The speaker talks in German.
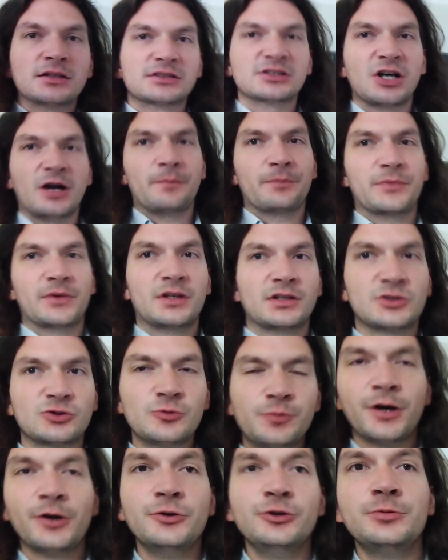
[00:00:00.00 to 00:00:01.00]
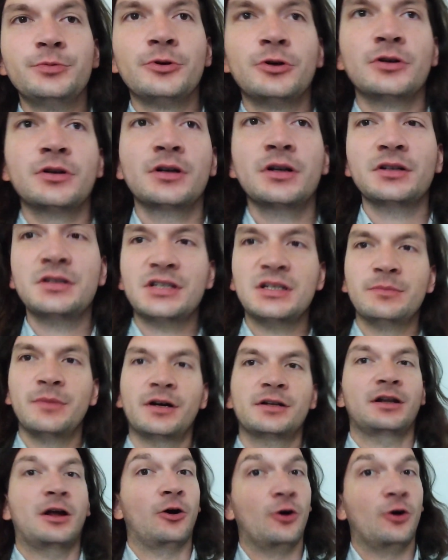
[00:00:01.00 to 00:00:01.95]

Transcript: So, super Übung, die man